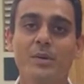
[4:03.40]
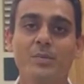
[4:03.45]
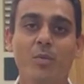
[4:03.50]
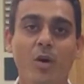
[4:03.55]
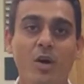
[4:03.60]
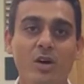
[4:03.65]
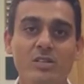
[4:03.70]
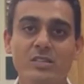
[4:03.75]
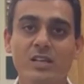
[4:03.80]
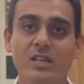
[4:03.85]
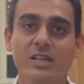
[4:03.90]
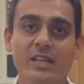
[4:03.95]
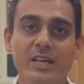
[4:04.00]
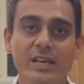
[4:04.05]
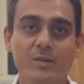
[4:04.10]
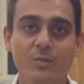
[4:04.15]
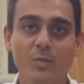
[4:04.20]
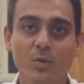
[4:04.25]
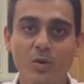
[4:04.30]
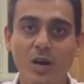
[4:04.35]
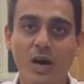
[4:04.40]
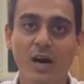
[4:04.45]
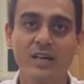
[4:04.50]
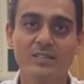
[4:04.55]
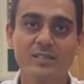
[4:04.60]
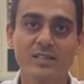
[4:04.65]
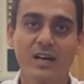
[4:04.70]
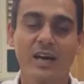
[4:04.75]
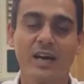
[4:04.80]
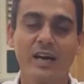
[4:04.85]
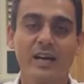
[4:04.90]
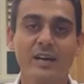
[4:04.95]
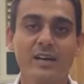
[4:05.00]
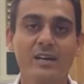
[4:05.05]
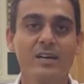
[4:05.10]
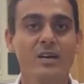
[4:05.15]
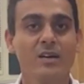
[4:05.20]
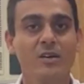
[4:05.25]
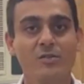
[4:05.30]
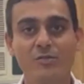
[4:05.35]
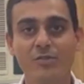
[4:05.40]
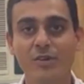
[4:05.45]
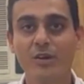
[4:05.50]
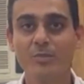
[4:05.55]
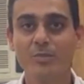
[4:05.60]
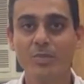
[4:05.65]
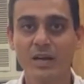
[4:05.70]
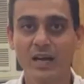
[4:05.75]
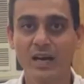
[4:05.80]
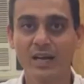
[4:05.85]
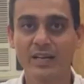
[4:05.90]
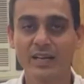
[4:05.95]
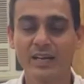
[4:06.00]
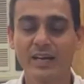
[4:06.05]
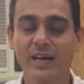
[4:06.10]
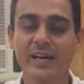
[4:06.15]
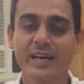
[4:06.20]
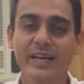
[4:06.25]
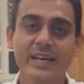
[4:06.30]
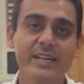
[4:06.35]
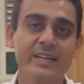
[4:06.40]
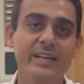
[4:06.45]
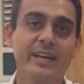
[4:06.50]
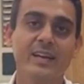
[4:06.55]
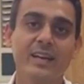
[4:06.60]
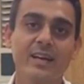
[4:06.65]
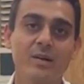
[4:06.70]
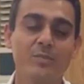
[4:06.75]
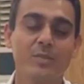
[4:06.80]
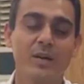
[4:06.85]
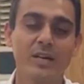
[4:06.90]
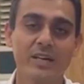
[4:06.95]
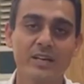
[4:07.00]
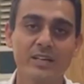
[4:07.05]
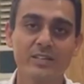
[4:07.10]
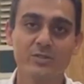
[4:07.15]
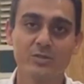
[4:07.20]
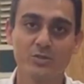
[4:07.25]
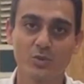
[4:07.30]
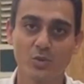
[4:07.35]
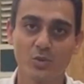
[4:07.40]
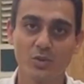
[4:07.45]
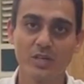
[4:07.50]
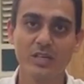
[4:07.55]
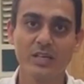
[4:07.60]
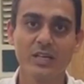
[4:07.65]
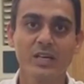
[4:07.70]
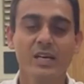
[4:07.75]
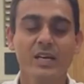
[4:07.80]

अभी बहुत जल्द एक बुखार चढ़ा है फिल्म बनाने का ए टेलर मर्डर स्टोरी